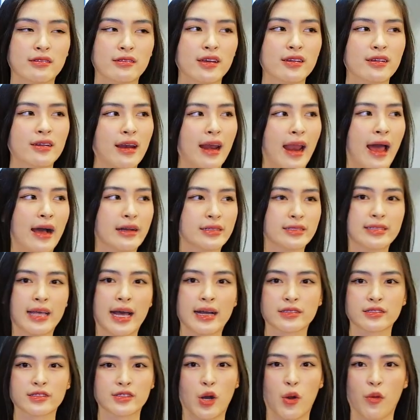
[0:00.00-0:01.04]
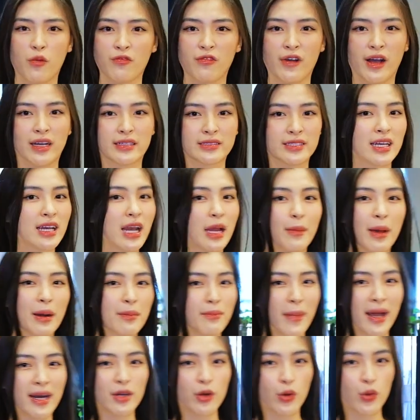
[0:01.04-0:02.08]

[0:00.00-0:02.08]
rất là sang trọng và rất là bắt mắt